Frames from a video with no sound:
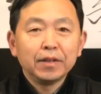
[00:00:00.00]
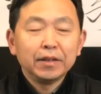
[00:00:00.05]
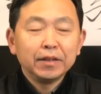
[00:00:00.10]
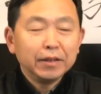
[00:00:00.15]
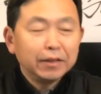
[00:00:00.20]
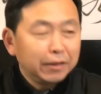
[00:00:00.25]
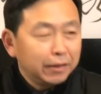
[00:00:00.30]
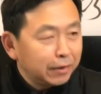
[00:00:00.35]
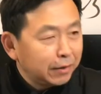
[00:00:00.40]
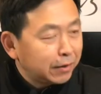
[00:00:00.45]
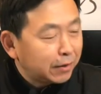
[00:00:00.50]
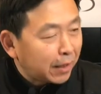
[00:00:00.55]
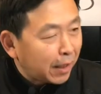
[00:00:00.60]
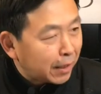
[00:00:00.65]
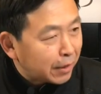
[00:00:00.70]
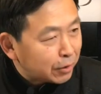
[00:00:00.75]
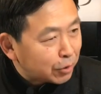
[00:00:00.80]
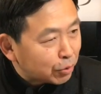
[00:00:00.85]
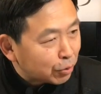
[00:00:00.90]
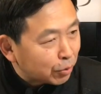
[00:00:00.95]
应
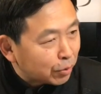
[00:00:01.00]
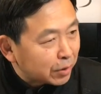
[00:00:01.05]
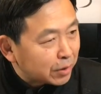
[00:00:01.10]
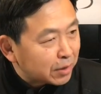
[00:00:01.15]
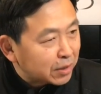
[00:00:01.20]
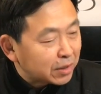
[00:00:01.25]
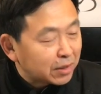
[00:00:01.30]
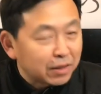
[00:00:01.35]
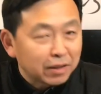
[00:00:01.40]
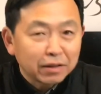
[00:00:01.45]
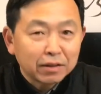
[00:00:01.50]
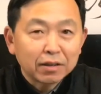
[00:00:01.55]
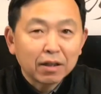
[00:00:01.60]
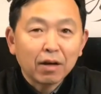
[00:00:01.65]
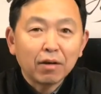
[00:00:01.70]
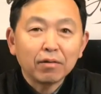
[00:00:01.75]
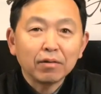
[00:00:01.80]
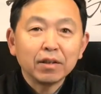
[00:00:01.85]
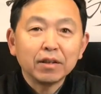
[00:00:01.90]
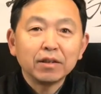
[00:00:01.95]
该说已经
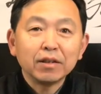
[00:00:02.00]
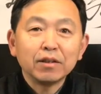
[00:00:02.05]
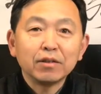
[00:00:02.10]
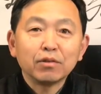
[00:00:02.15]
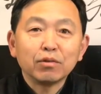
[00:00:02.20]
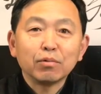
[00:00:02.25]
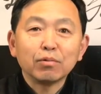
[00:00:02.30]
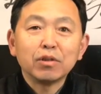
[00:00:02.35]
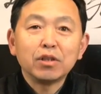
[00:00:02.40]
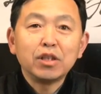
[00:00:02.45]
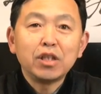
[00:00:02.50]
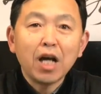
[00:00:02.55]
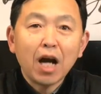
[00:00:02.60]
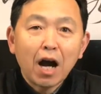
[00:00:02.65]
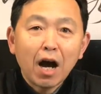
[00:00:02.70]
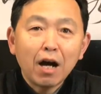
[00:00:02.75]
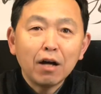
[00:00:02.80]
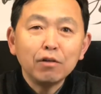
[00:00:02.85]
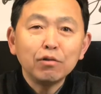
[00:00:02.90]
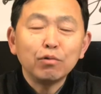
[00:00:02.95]
到了一种
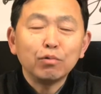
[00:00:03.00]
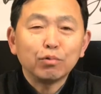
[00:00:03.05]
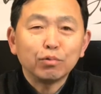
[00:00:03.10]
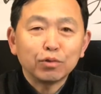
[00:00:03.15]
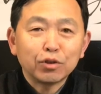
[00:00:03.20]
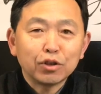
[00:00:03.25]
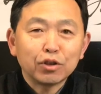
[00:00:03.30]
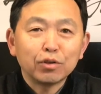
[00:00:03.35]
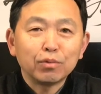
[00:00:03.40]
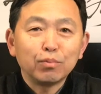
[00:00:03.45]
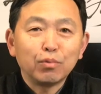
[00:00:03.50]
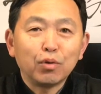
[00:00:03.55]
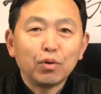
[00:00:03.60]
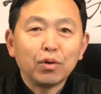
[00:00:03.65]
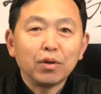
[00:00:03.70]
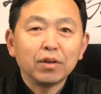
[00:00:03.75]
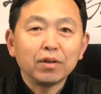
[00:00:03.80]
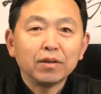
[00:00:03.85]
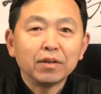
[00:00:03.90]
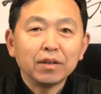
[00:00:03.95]
强弩之
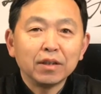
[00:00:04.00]
末，